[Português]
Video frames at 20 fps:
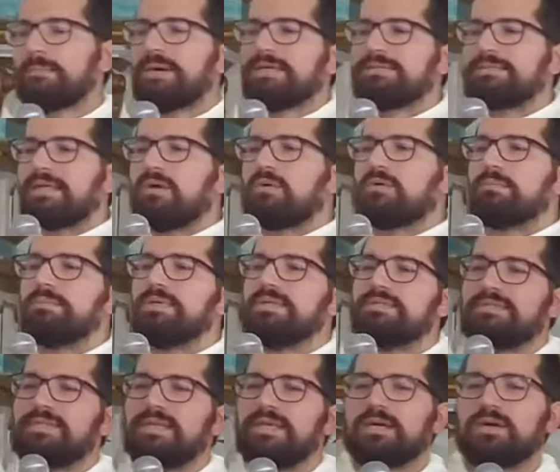matar um
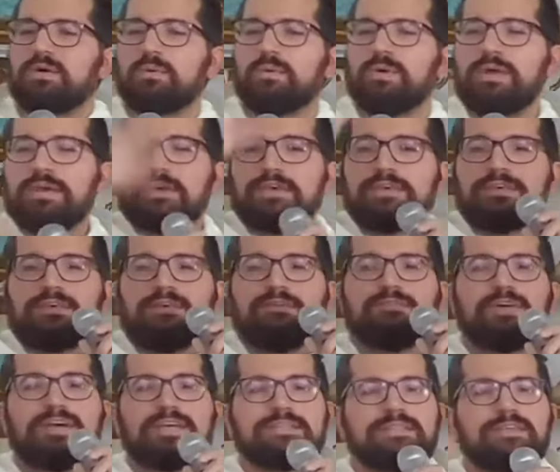bezerro que
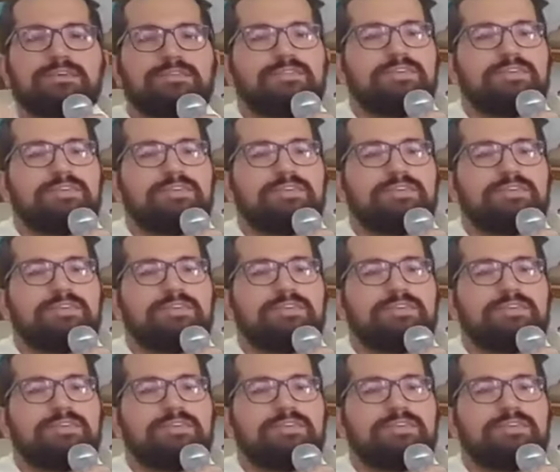vai ter